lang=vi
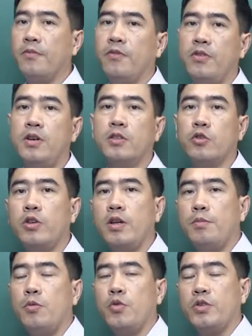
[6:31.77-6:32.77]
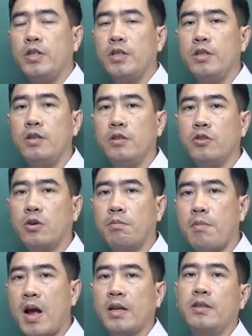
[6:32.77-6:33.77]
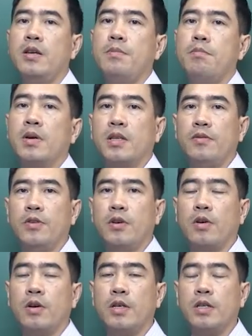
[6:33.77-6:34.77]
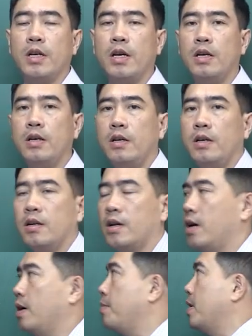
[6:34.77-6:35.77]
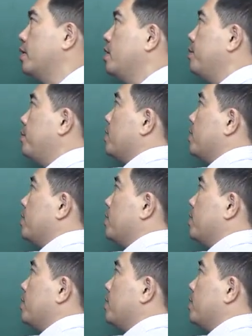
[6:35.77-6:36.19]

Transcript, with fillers: vừa xuất hiện mô hình đường tròn bằng tiếp mà thầy vừa nói nhá. À, bằng tiếp